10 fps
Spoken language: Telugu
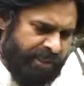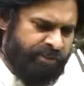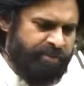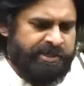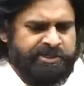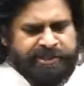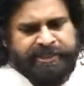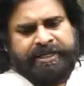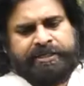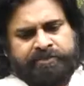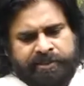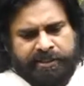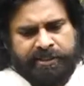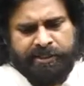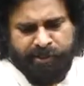సగటు మనిషికి
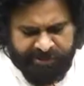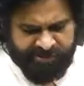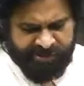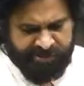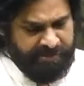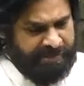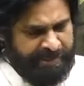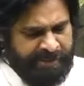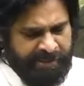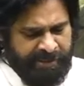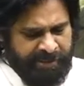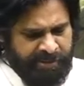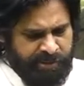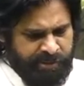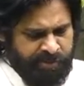అర్థమయ్యేలా కావాలంటే
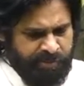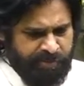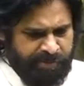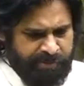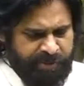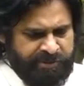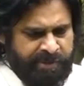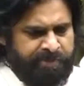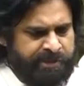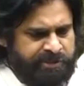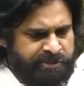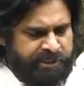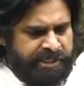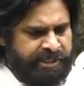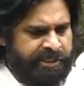ఇప్పుడు మనం సంపాదించే
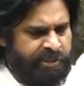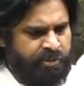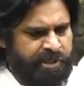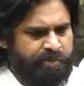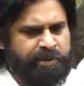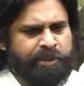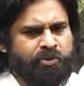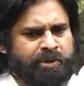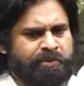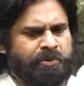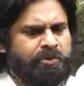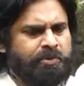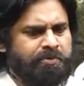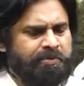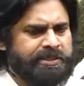దానికంటే కూడా అప్పులు ఎక్కువ ఉన్నప్పుడు
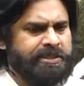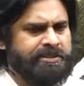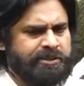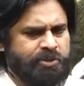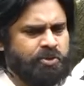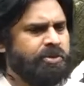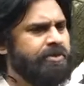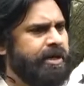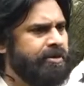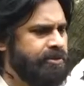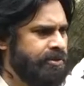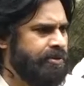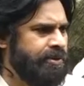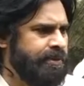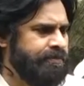ప్రశాంతత సుఖం ఎక్కడి నుంచి
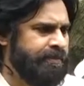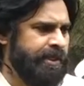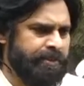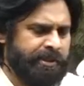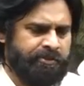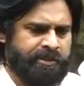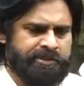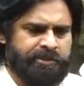ఉంటుంది అంటే మనం ఒక